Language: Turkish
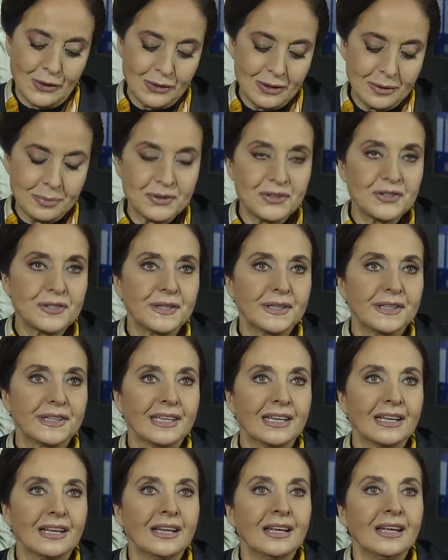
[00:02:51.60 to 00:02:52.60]
Öyle bir
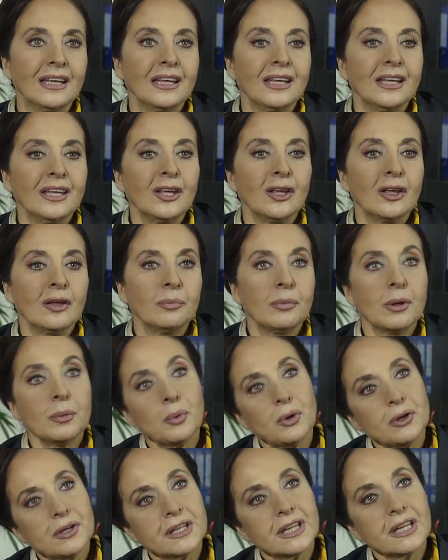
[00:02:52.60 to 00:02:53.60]
şey değil.
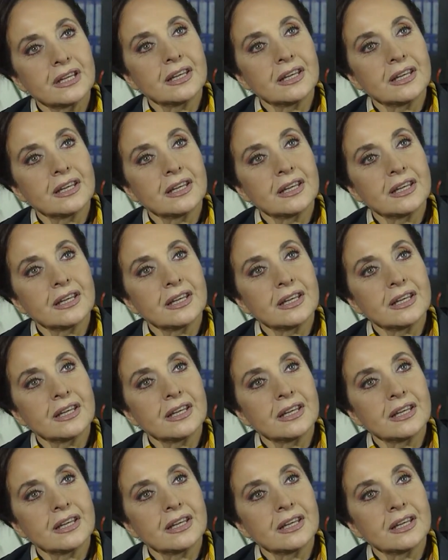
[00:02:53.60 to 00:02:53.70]
Memoli'nin